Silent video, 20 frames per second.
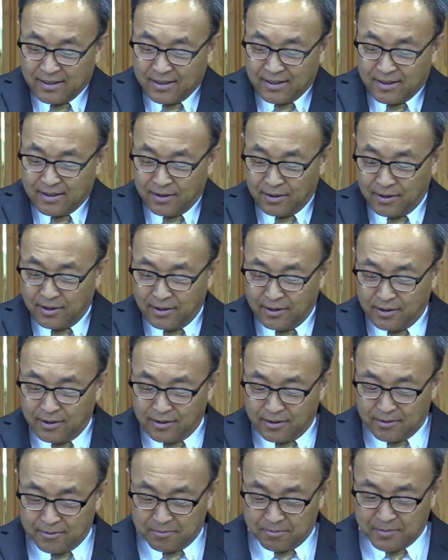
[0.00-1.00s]

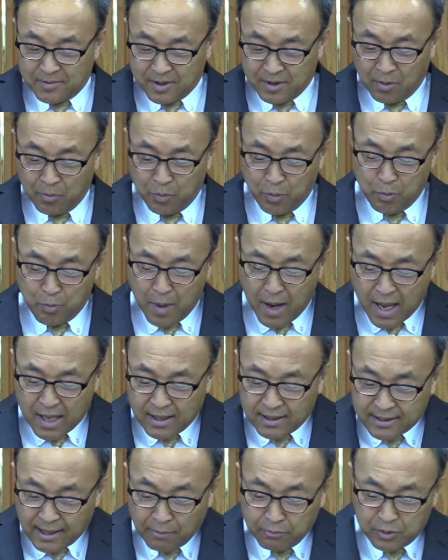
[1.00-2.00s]
그것뿐만 아니라
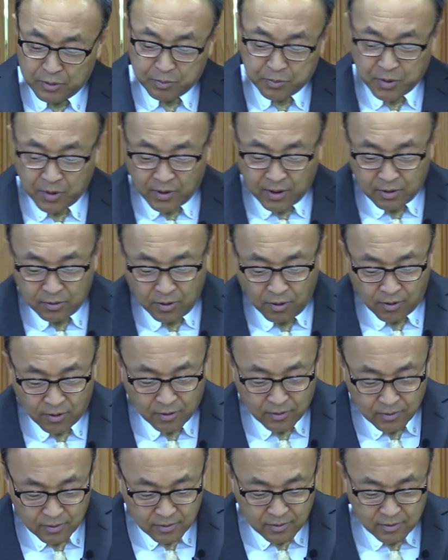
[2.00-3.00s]
30절에도